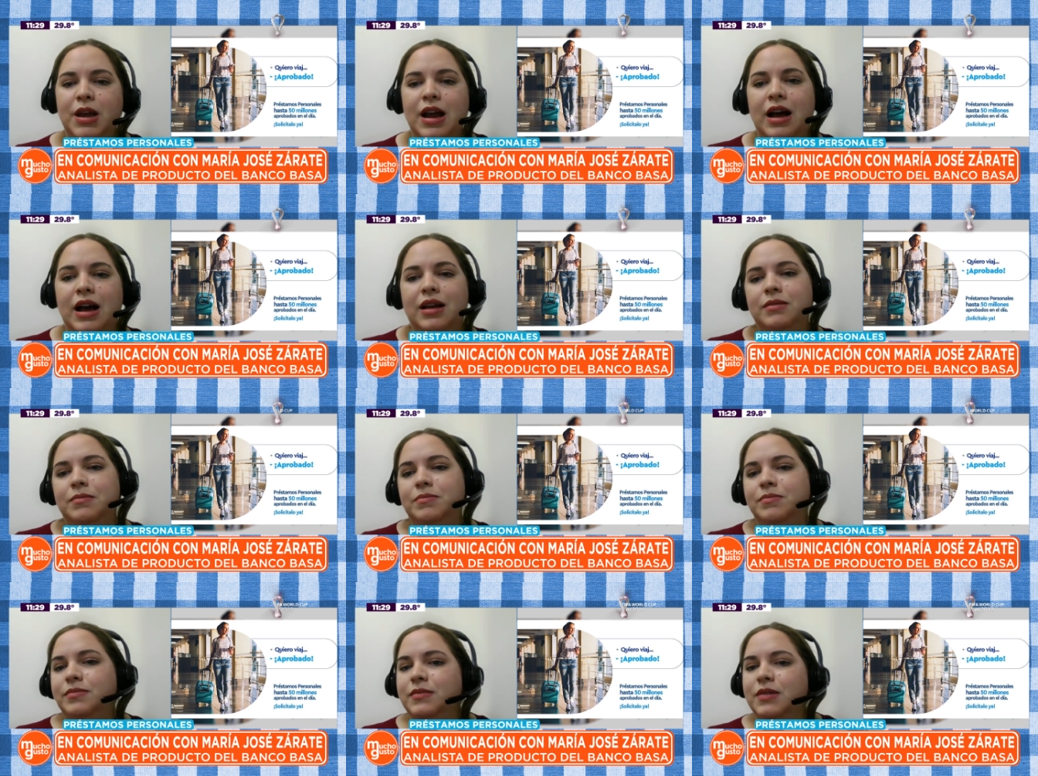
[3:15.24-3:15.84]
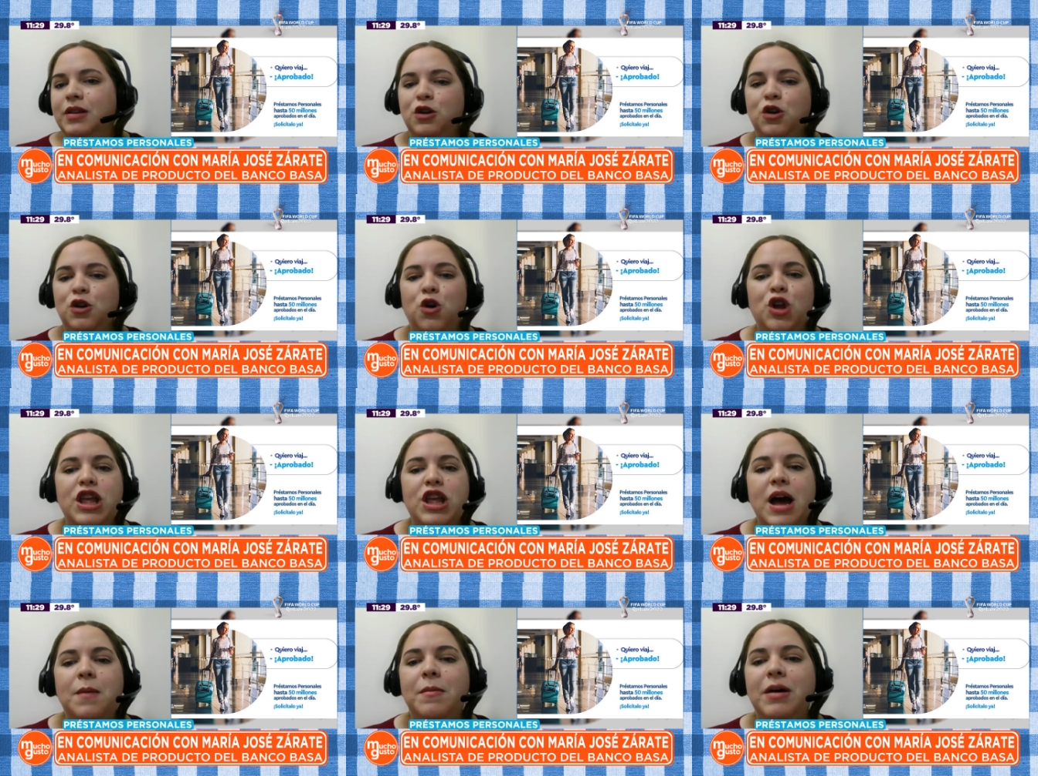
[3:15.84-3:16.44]
mira,
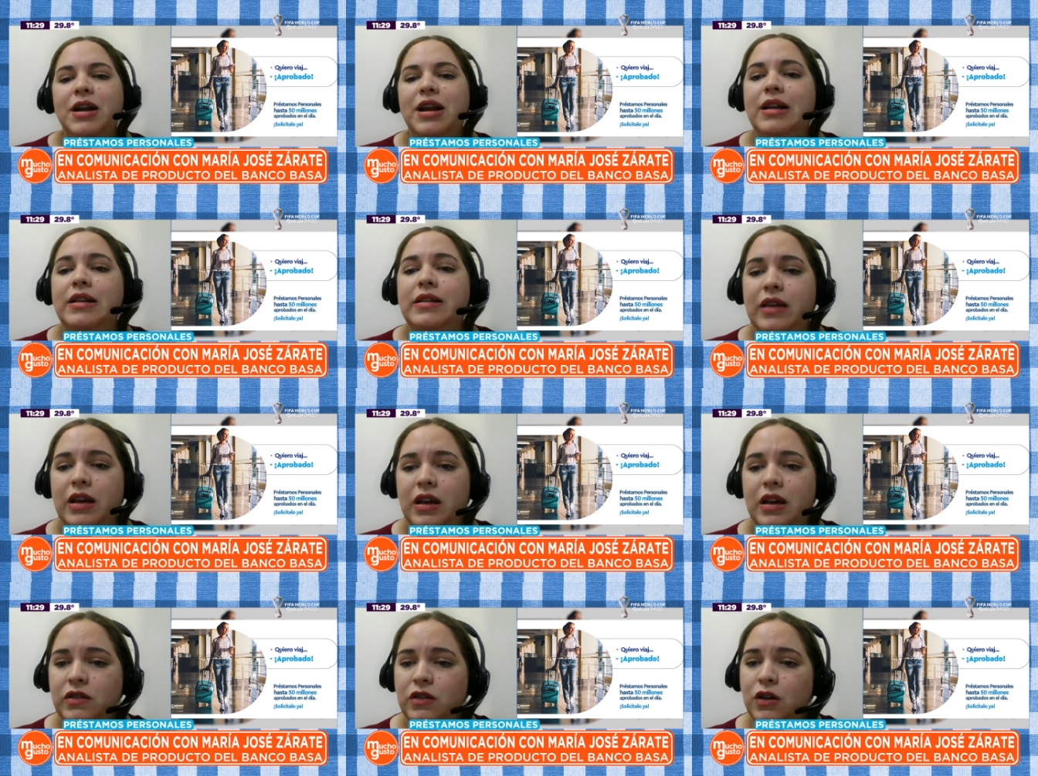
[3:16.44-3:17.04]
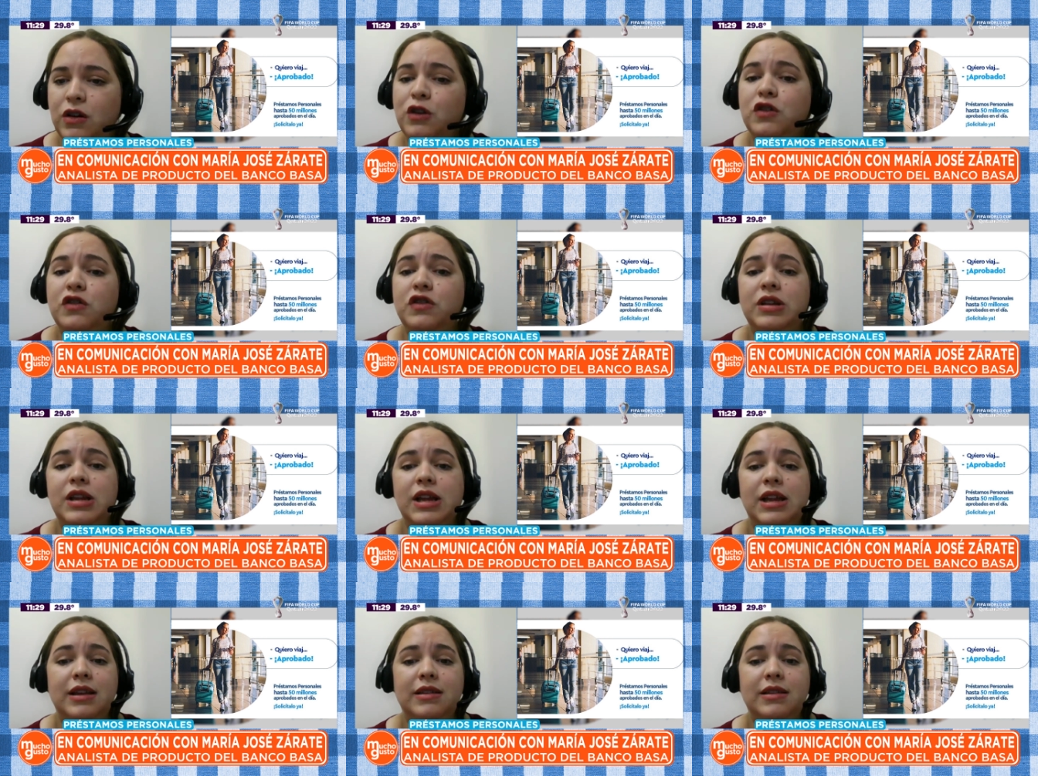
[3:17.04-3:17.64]
nos llaman al
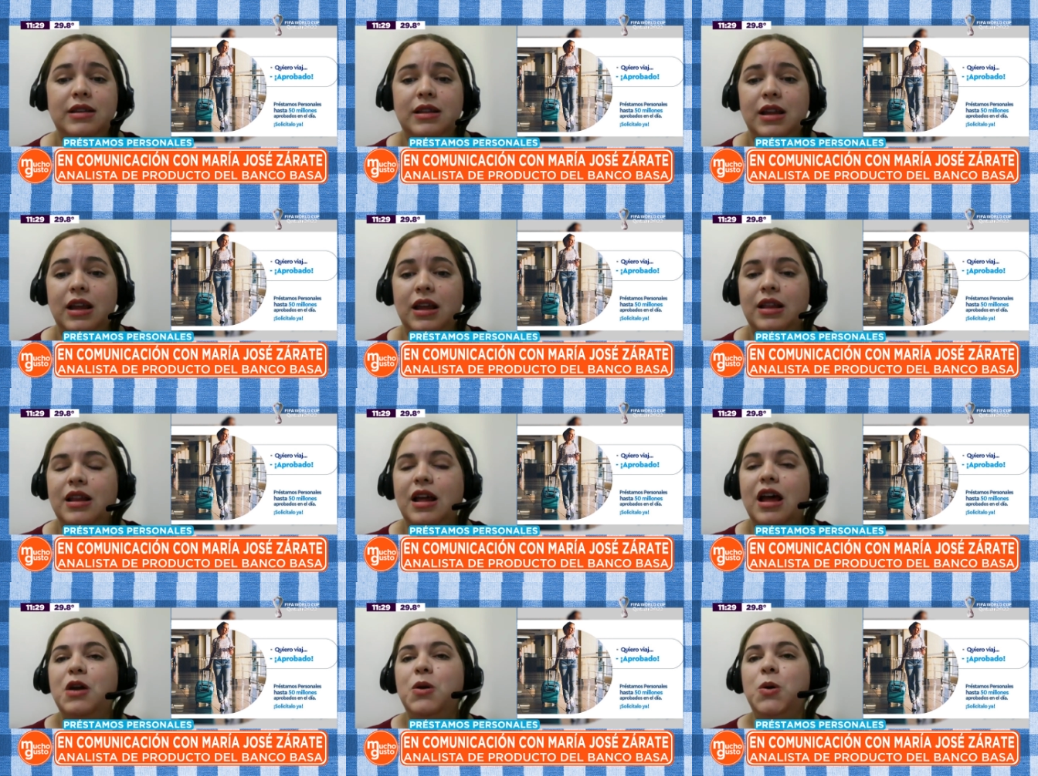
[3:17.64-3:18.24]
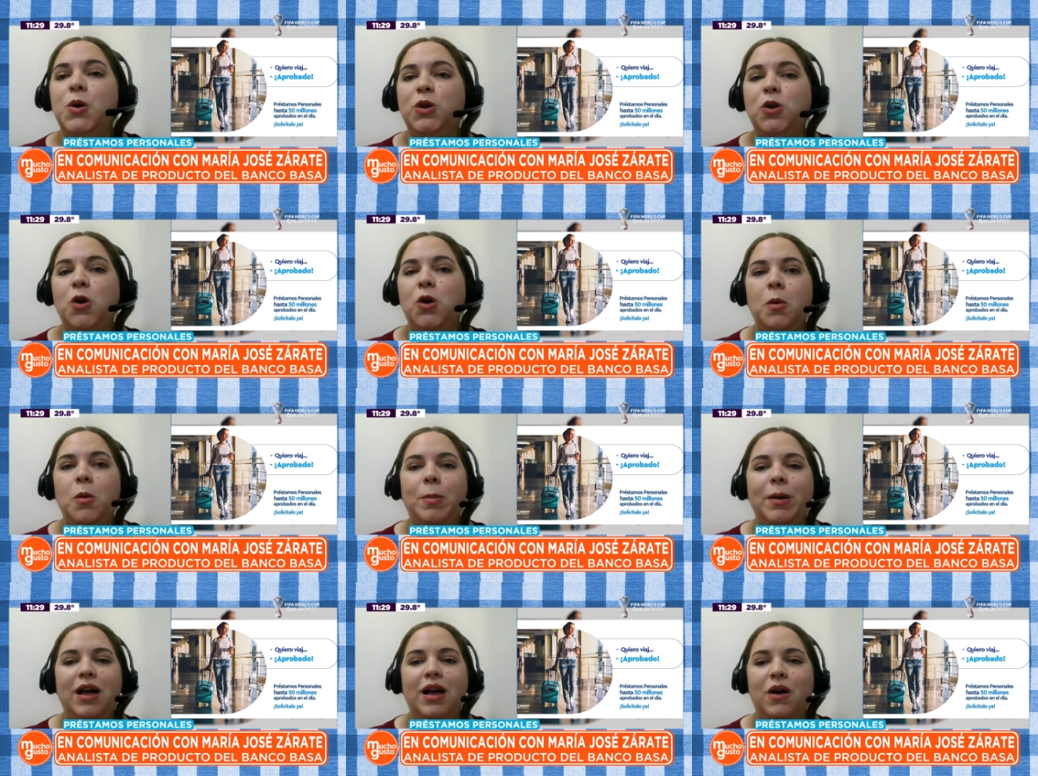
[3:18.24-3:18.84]
687070 y
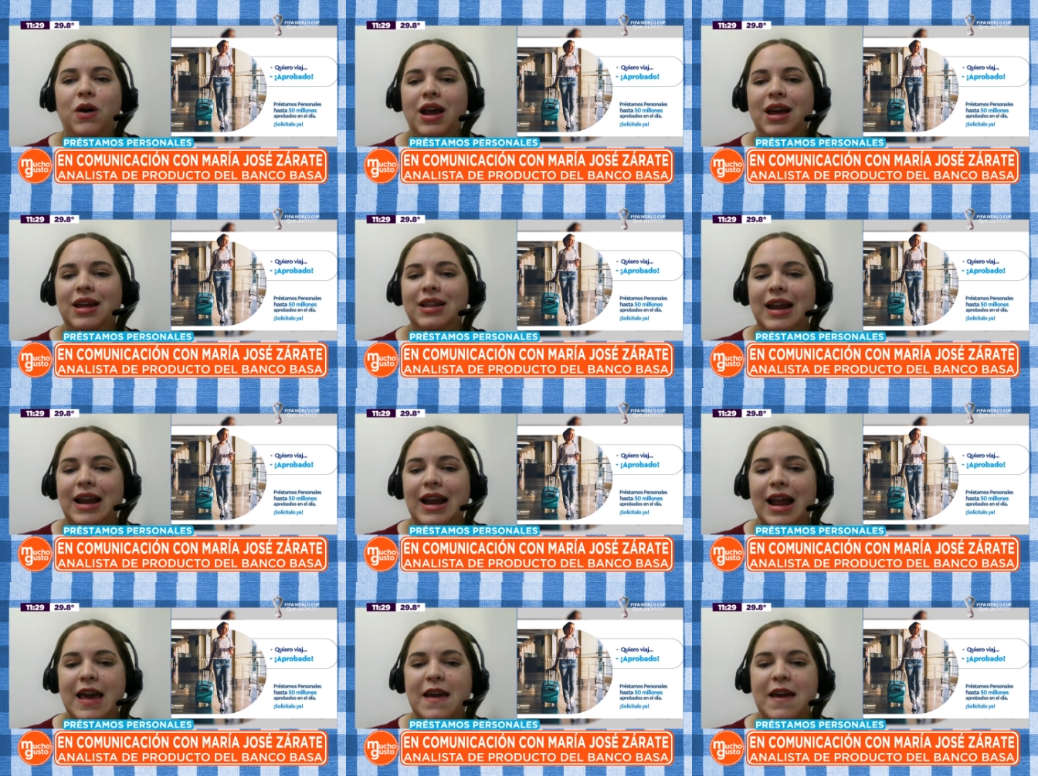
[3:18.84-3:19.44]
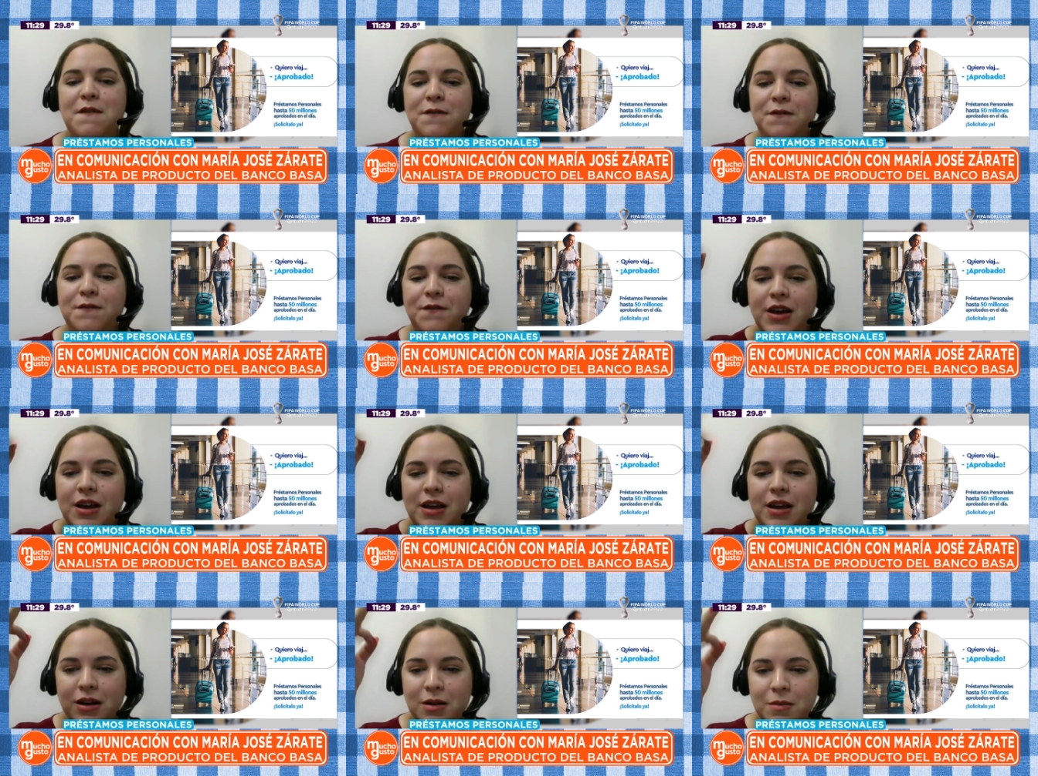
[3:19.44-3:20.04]
nuestros operadores están ahí
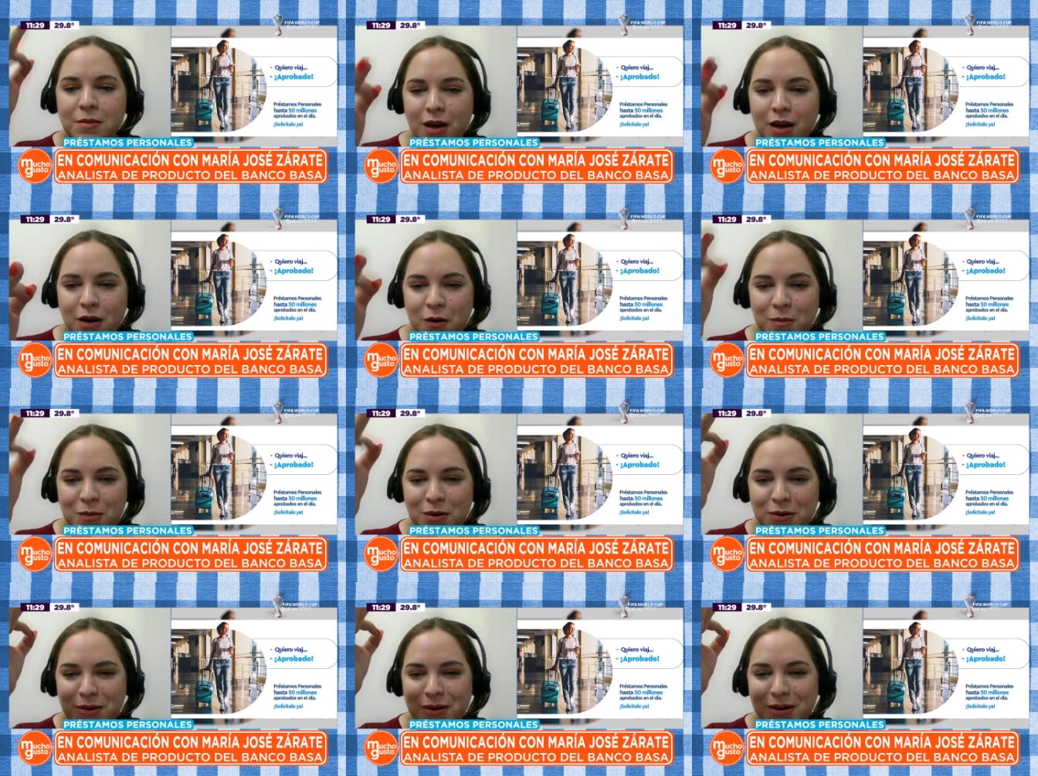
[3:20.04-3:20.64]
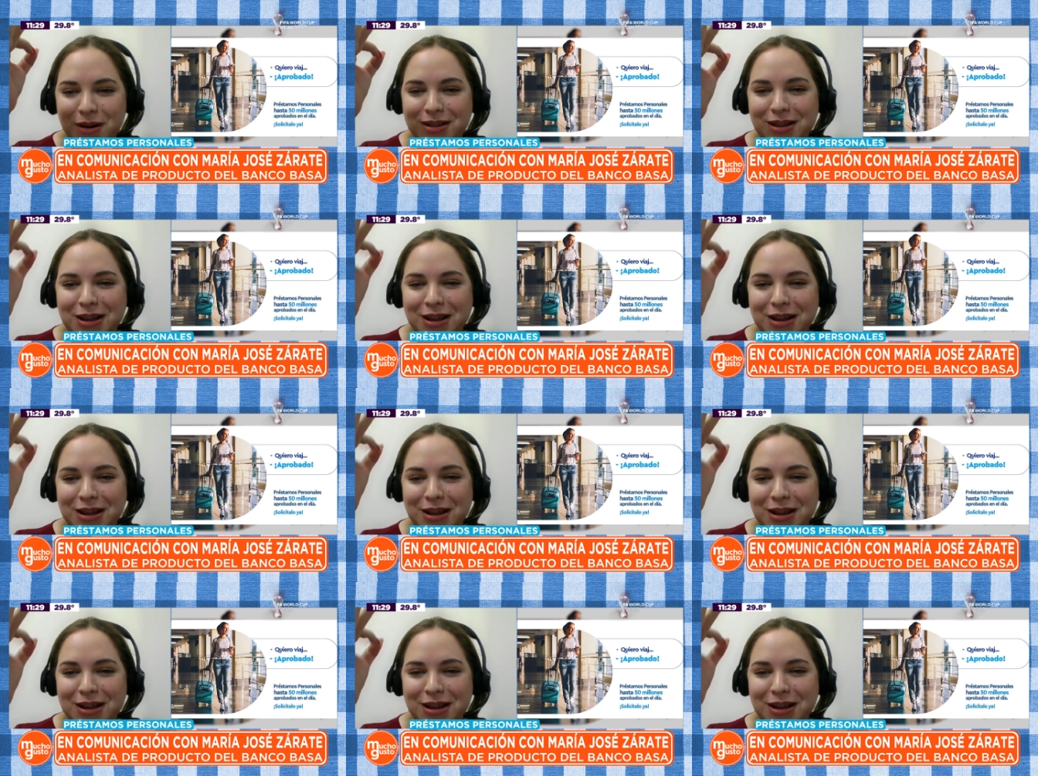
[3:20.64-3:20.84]
firmes como rulo de